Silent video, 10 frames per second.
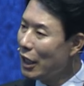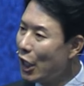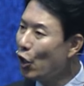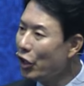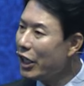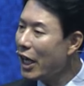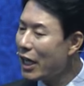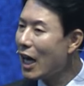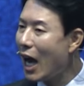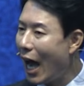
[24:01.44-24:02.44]
이런
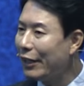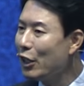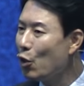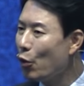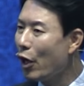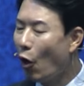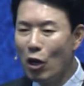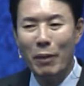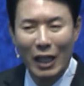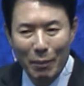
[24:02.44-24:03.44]
이해가 안디옥에
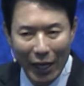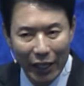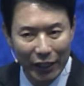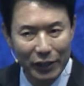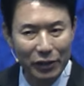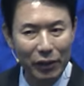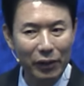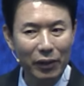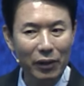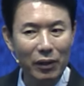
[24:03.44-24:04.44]
얼마나
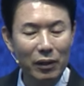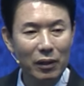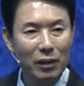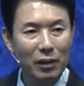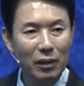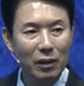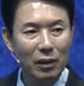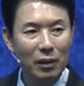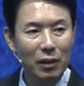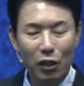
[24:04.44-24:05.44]
많았겠어요.
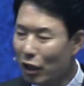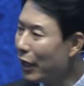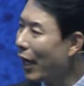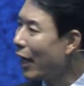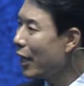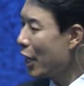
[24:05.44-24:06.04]
그런데